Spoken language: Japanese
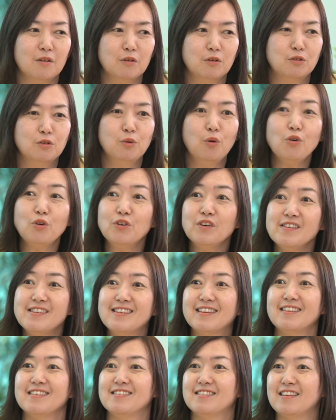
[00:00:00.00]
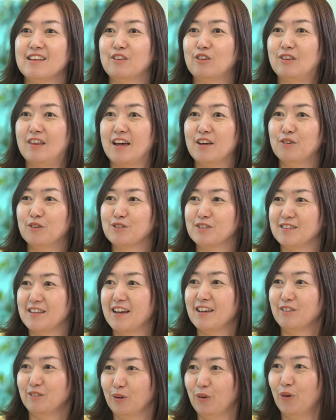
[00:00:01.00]
すごく意識して採用しな
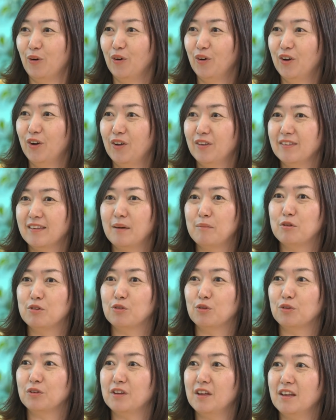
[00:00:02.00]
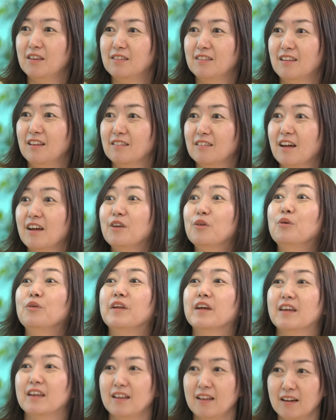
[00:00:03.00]
いと、うん、多分女性って採用
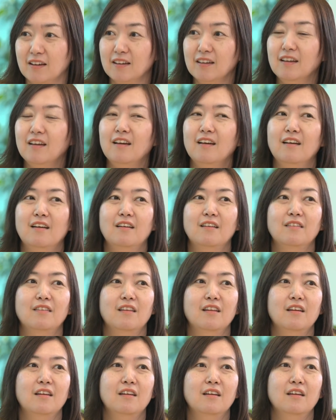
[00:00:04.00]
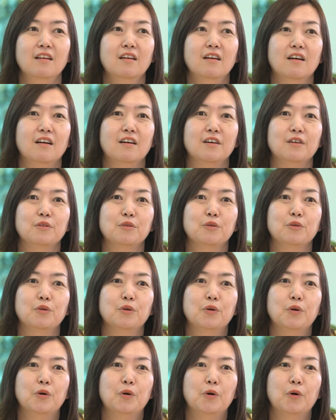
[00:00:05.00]
できない。であ
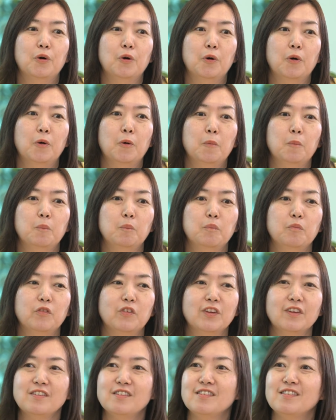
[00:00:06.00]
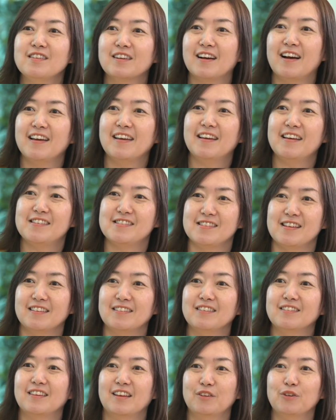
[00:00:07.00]
のー私自身会計士なん
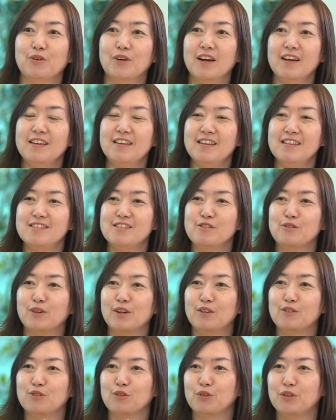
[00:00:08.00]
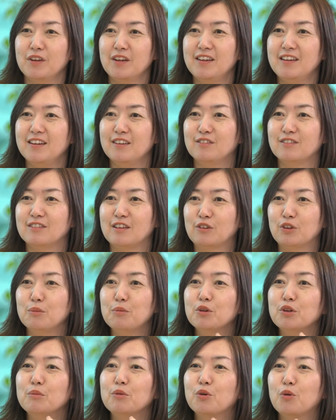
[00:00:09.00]
ですけど、うん、会計士における女性比率ってそ
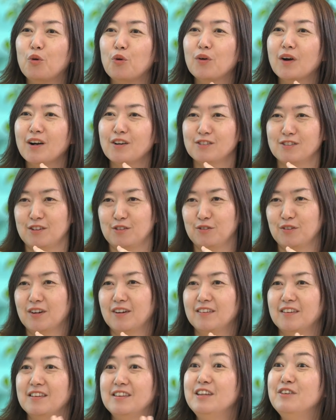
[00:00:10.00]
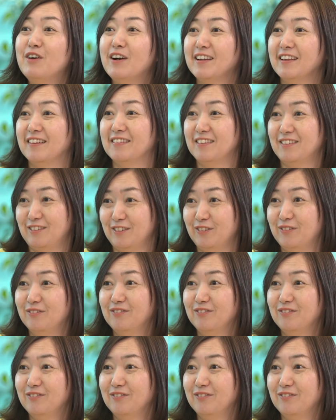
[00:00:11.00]
もそも合格者の中で2割なんですよ。